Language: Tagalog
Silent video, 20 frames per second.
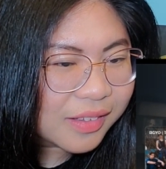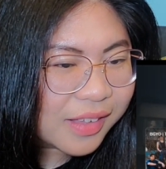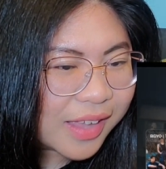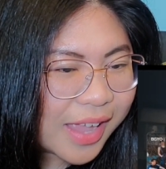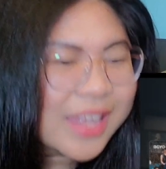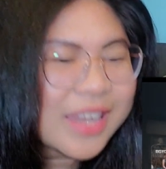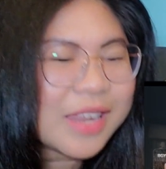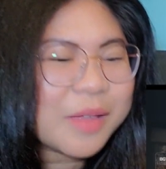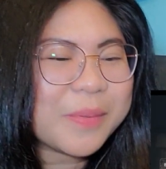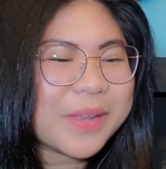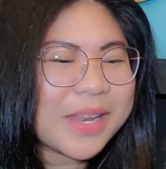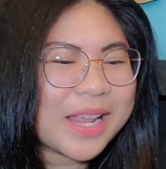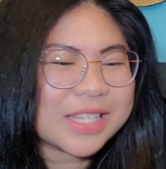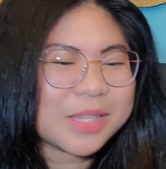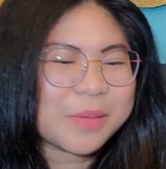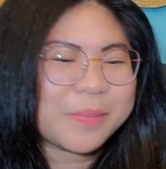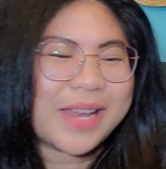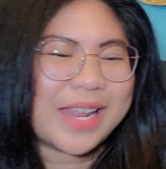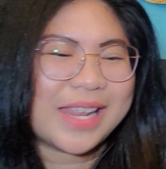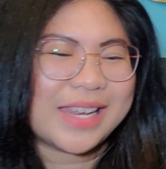Ay, hindi. Pinasa
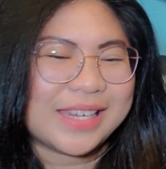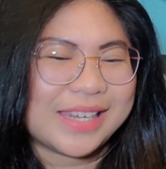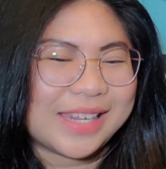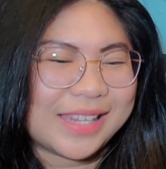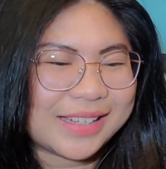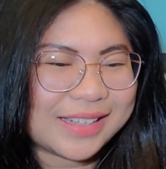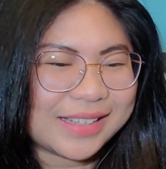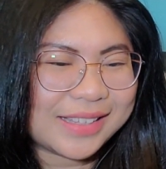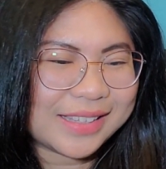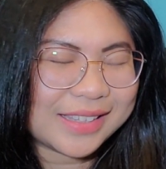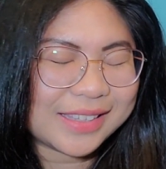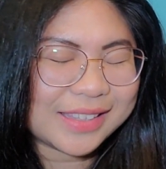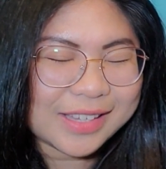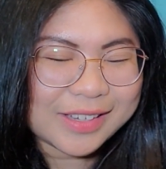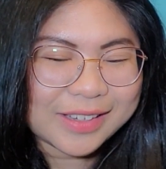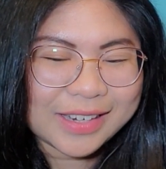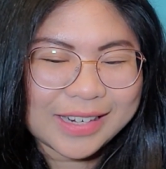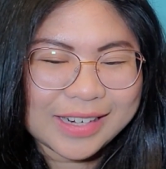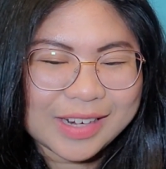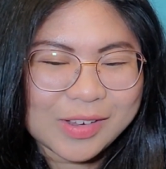pala ni Nate. Hindi ko
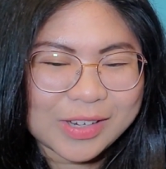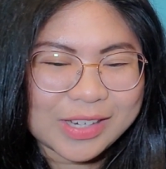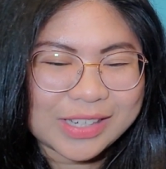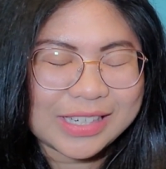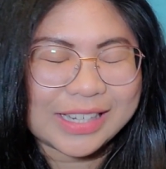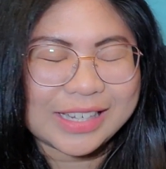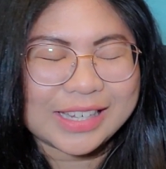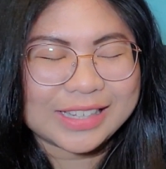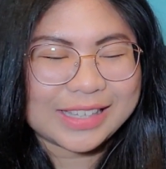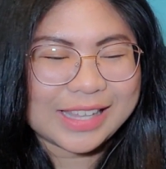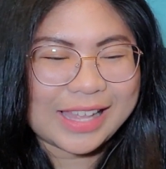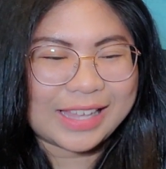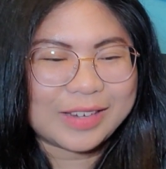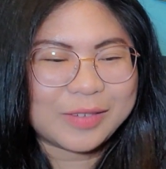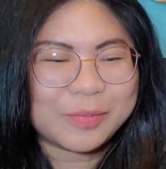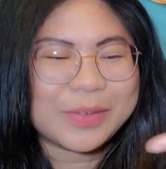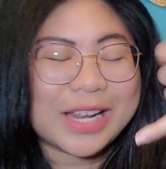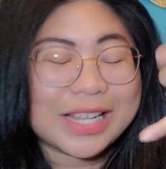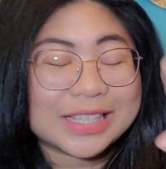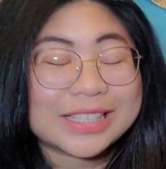lang nakita.
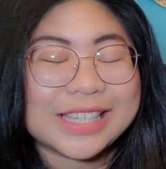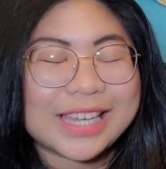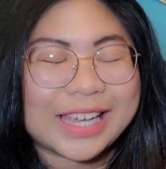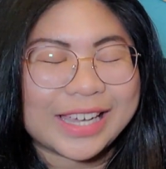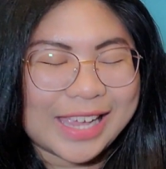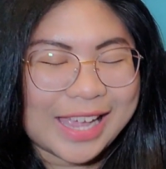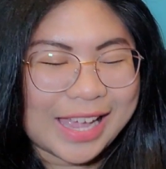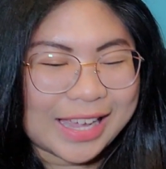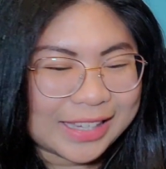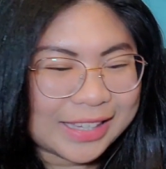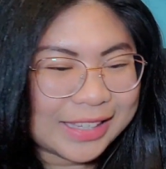Pinasa niya kaya.